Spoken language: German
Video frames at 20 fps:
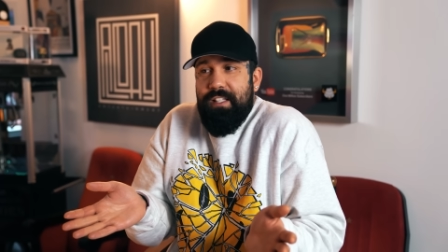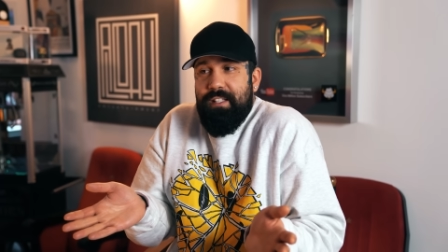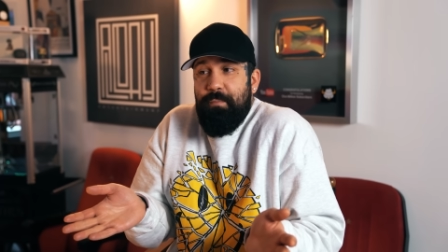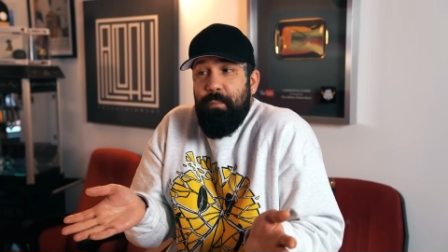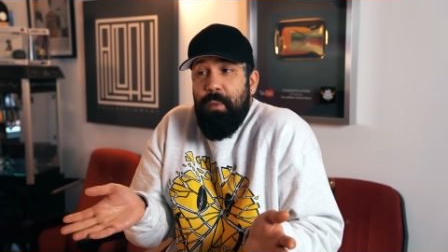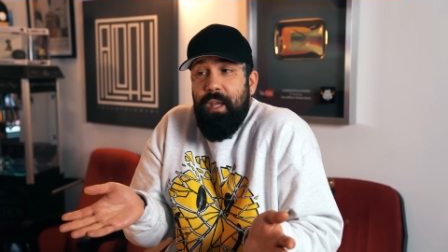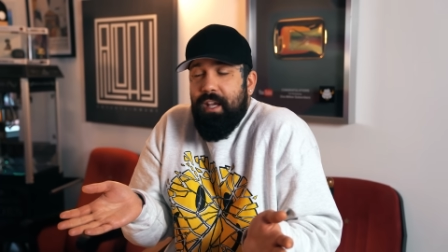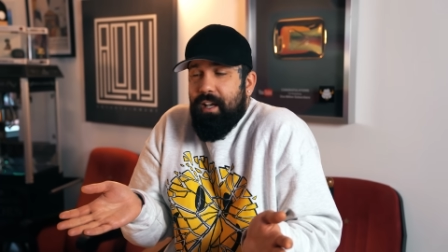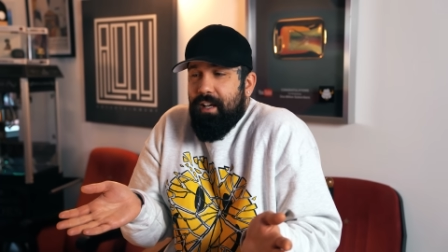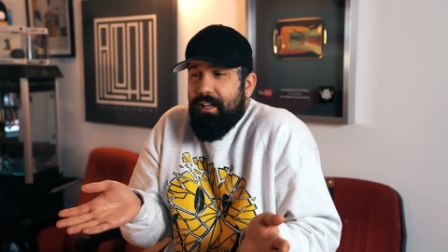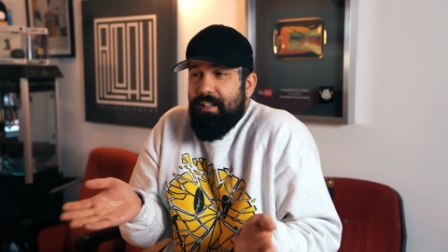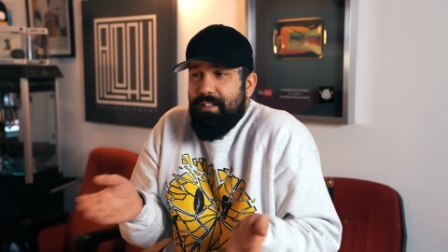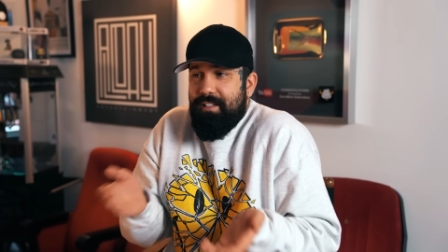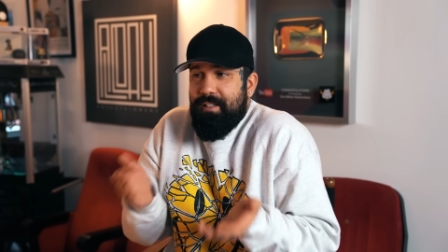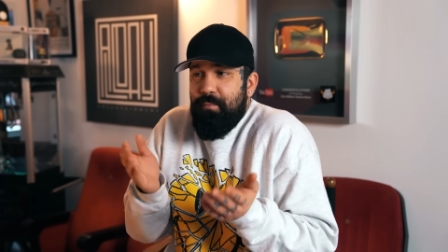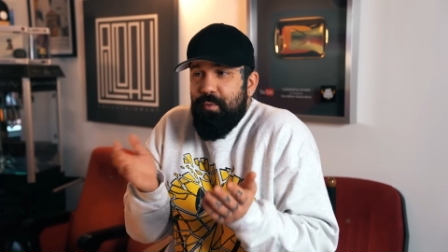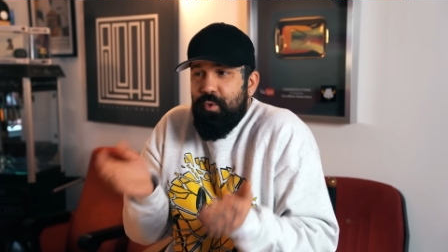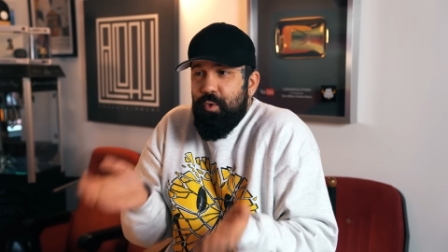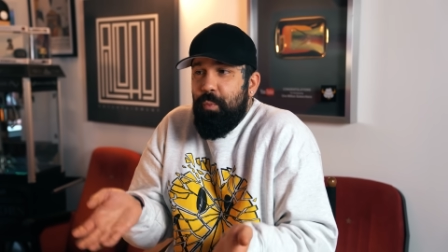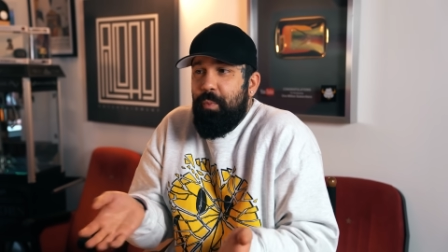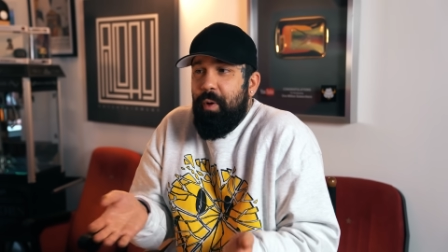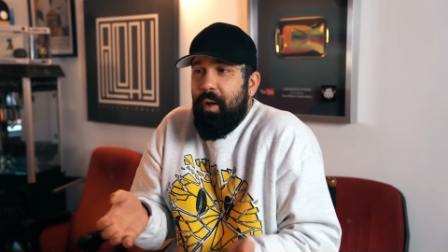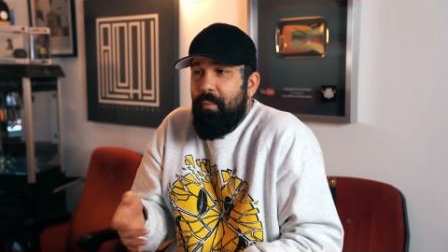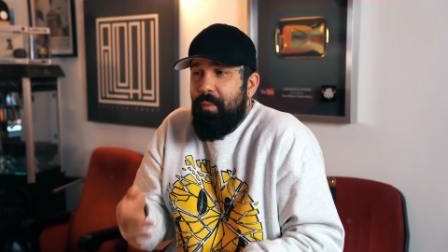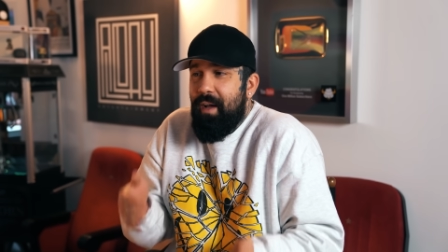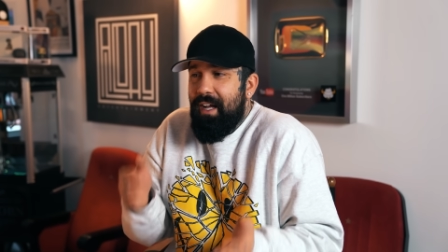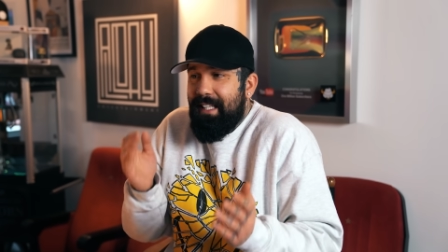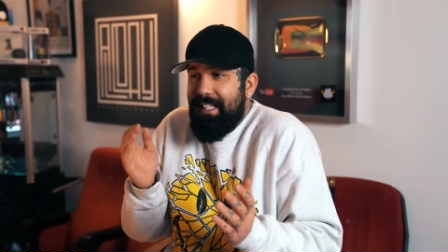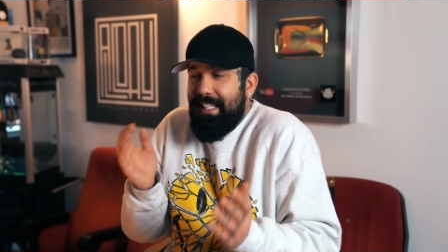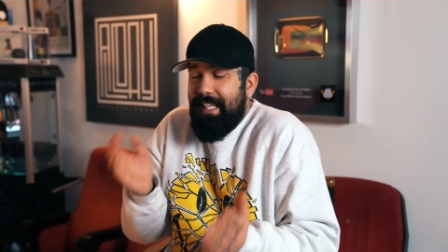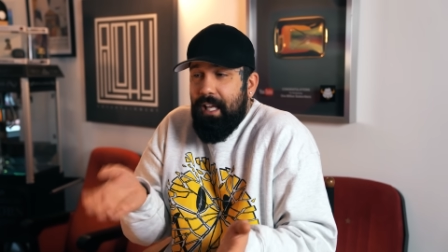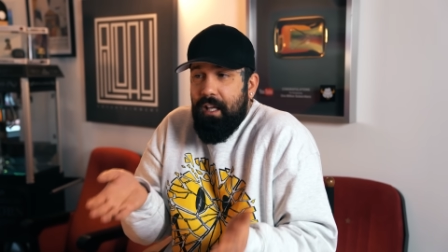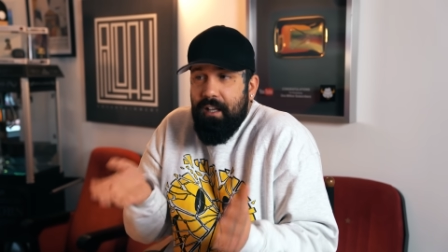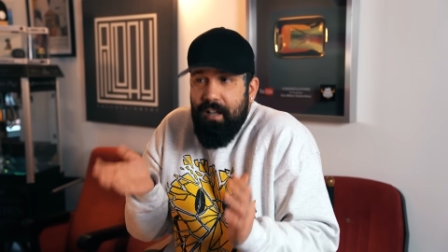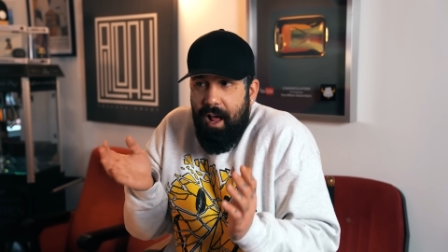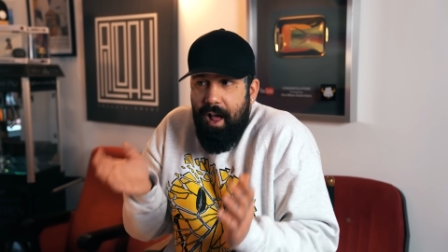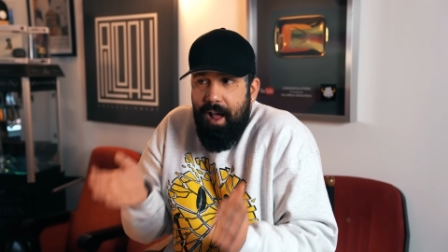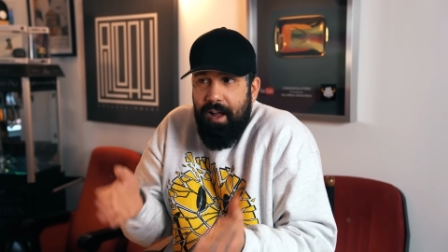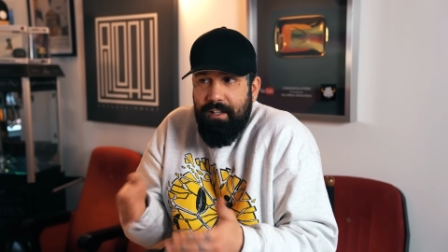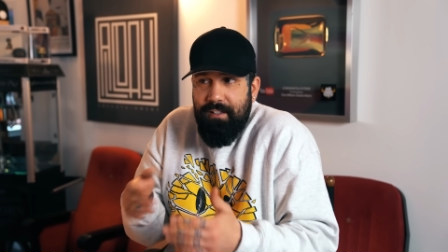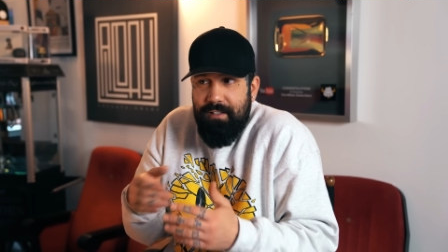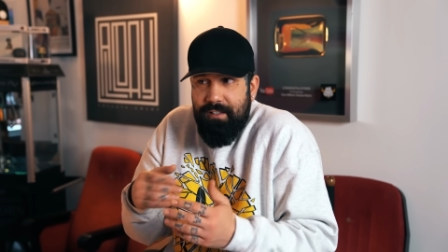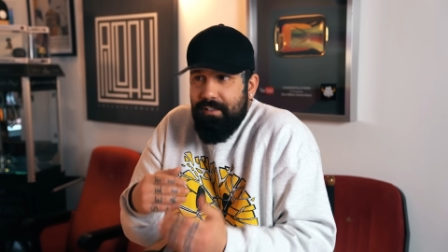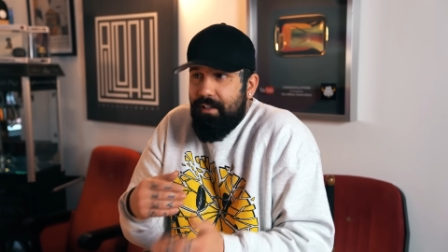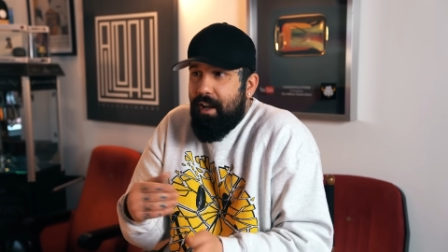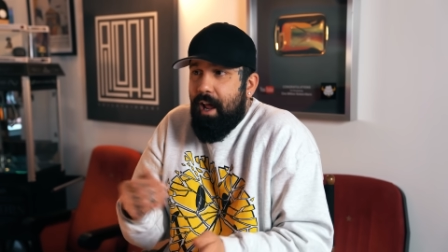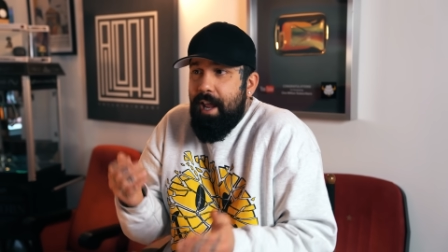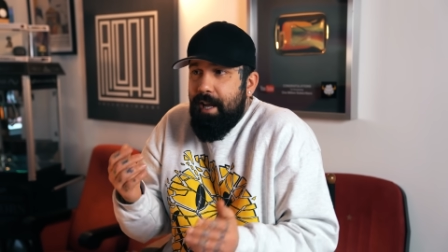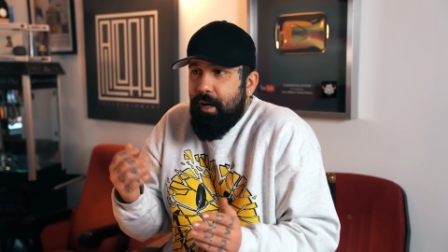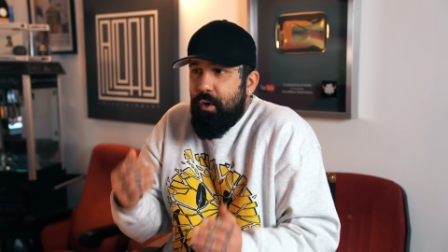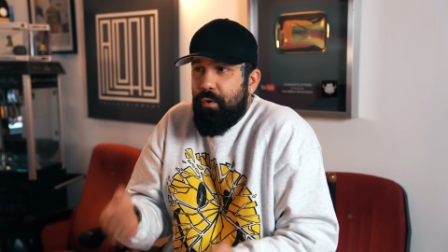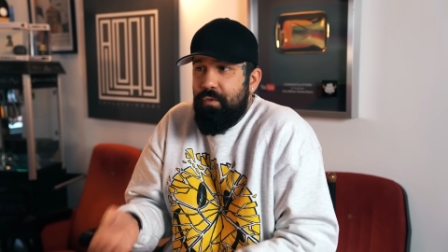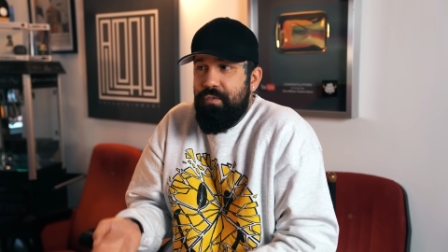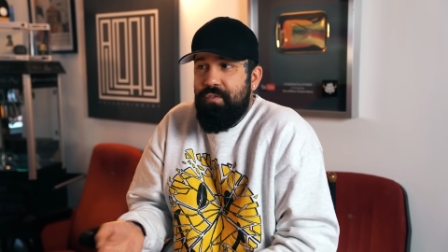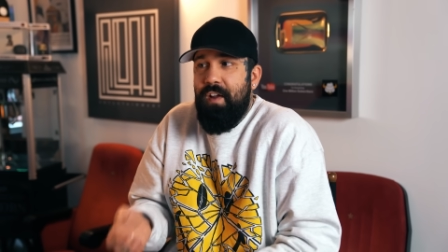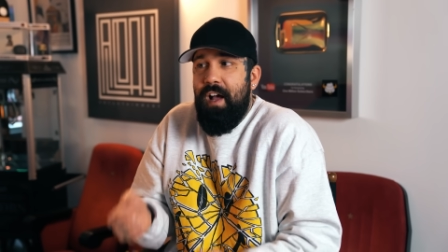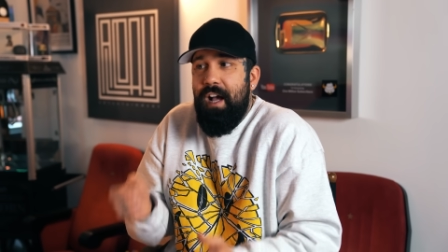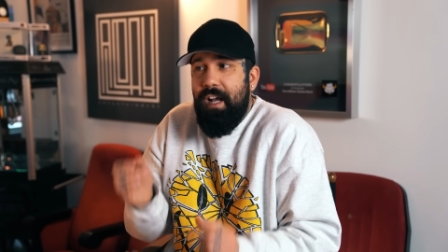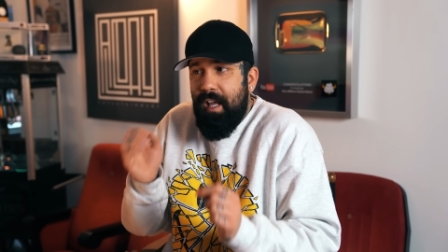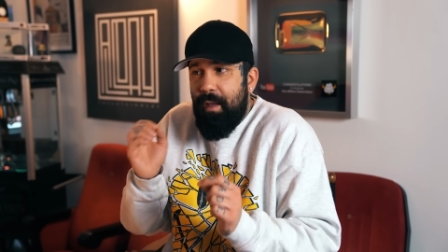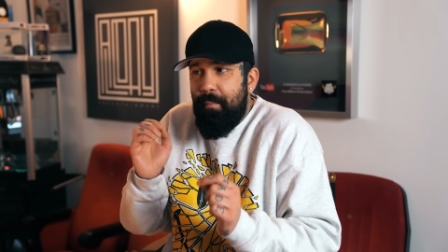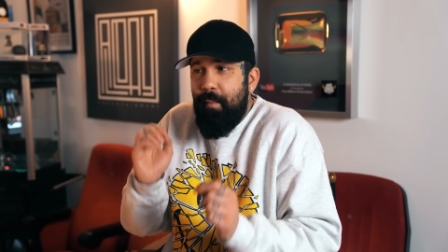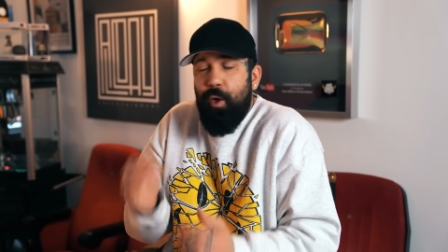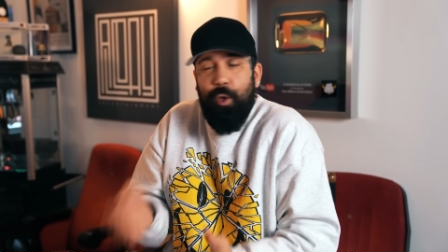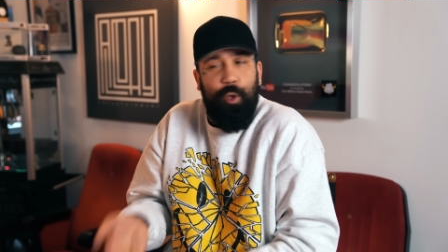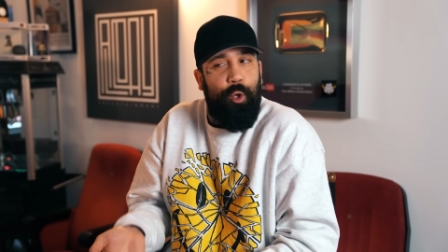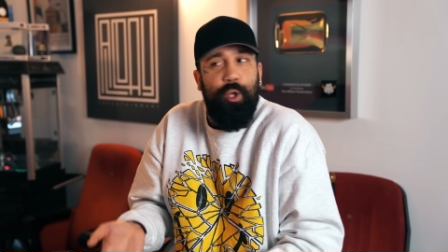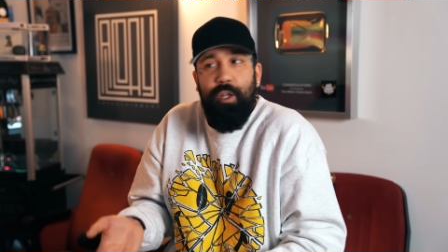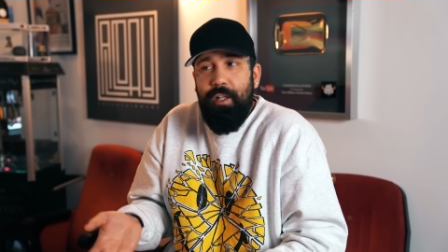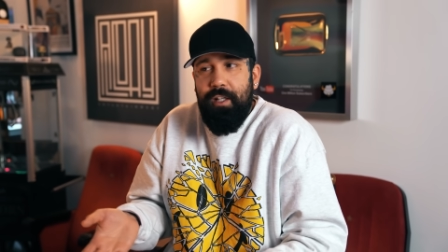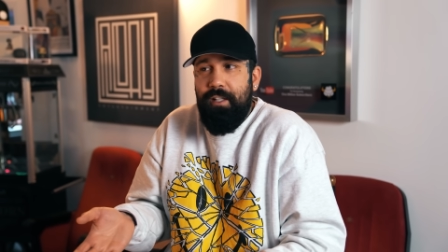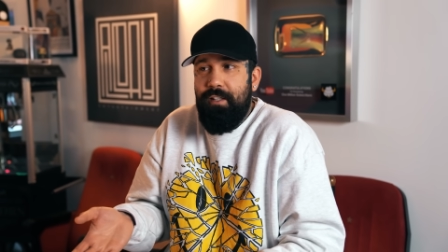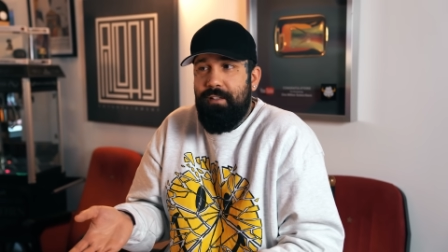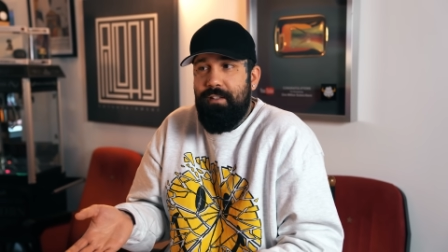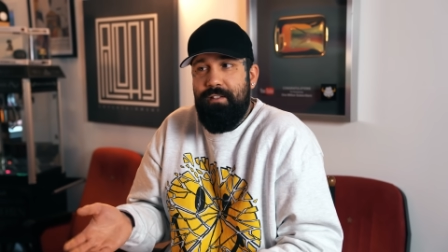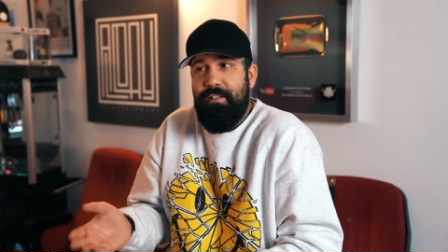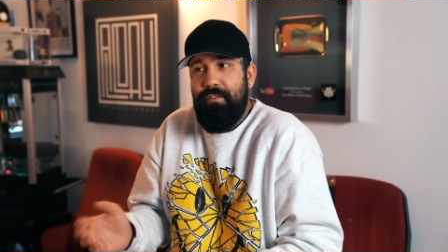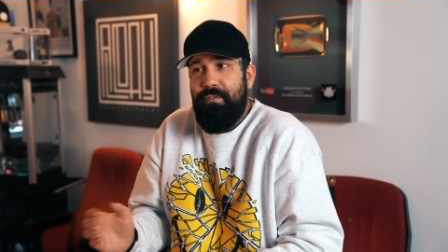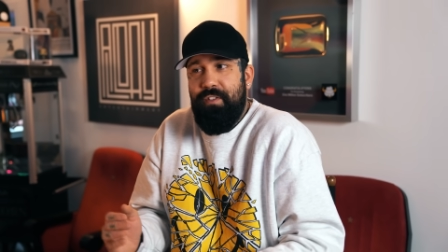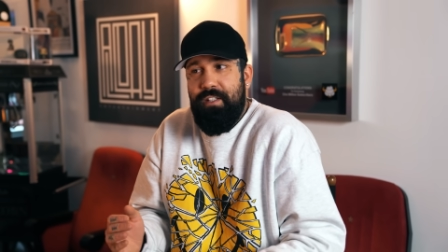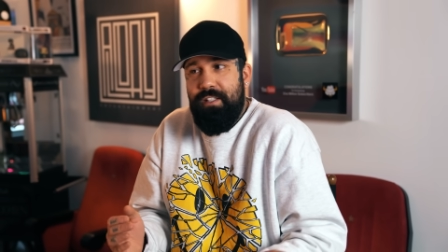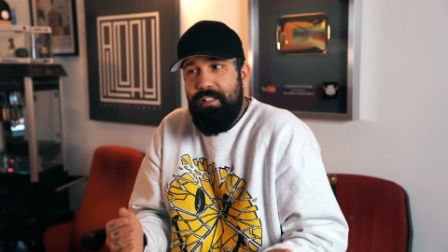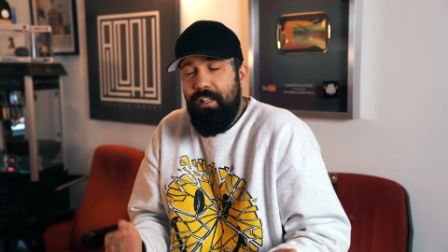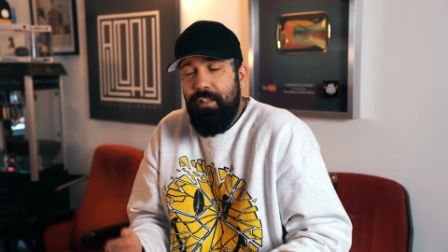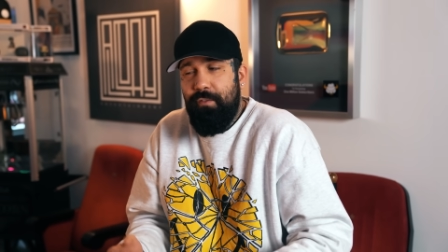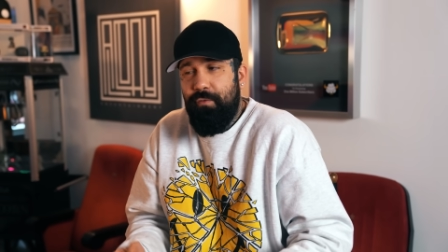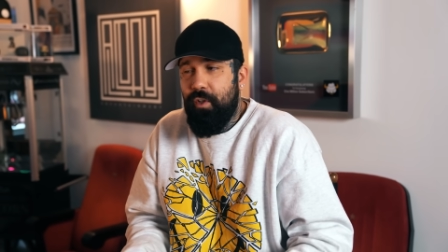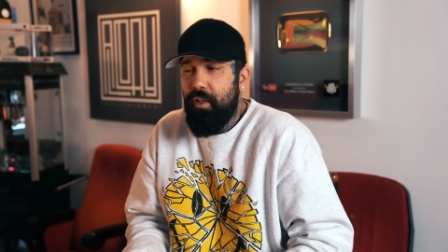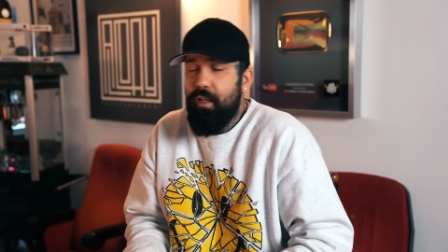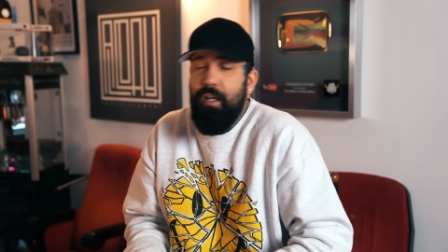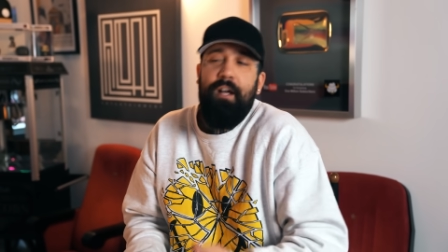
es mega, dass im Supermarkt jeder einzelne Einkaufswagen immer gründlich desinfiziert wird.